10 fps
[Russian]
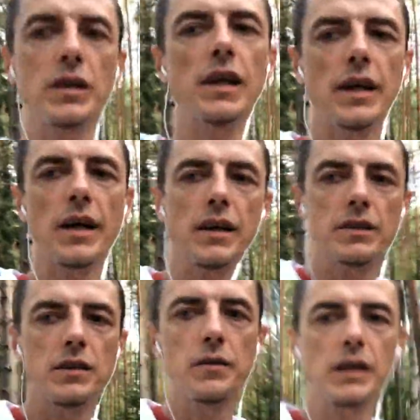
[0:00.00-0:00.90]
для
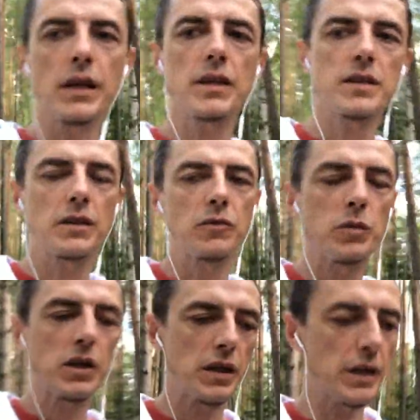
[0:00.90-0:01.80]
идентификации этого
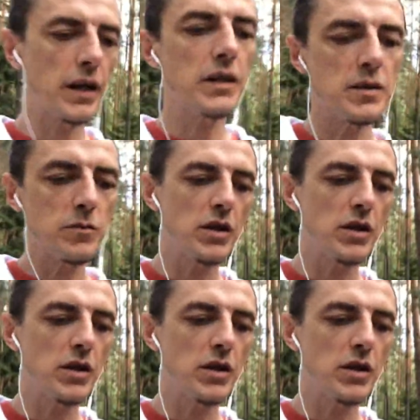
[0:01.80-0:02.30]
микроорганизма.